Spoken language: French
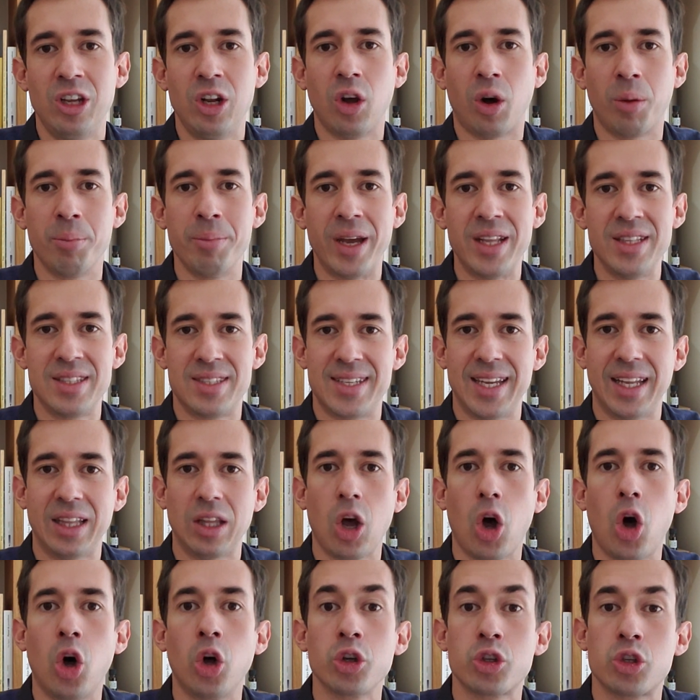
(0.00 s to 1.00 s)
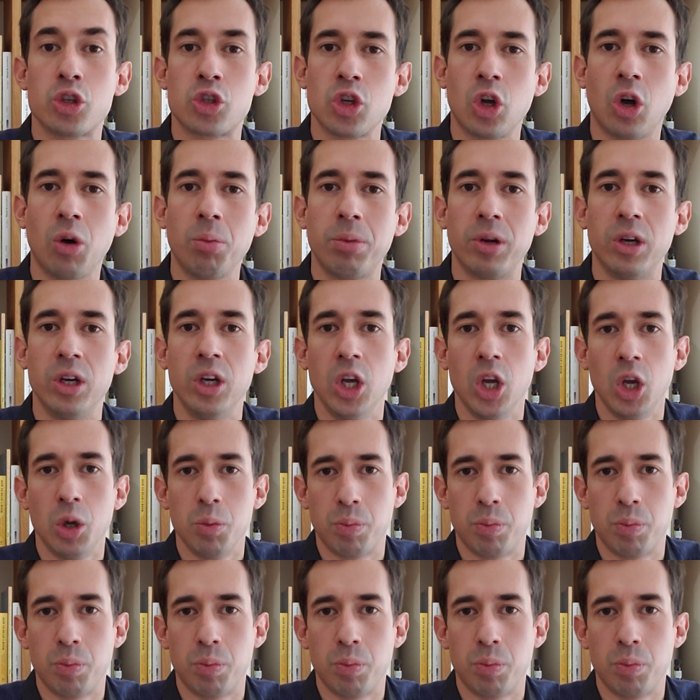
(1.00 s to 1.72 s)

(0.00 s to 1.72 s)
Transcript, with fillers: et leur mindset ensemble